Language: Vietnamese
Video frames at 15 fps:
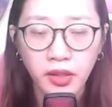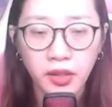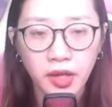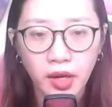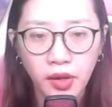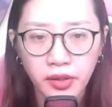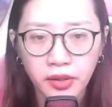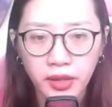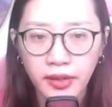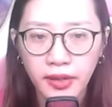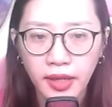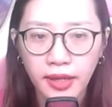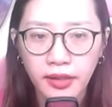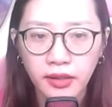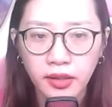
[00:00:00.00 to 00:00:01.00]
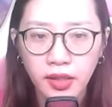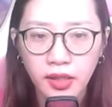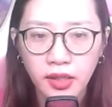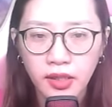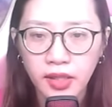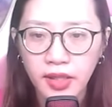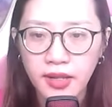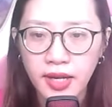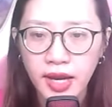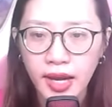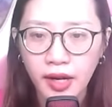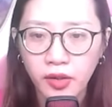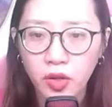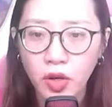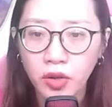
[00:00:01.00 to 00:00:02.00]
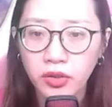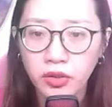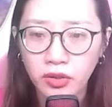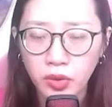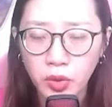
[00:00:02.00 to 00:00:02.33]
nói cách khác, nghĩa là con đường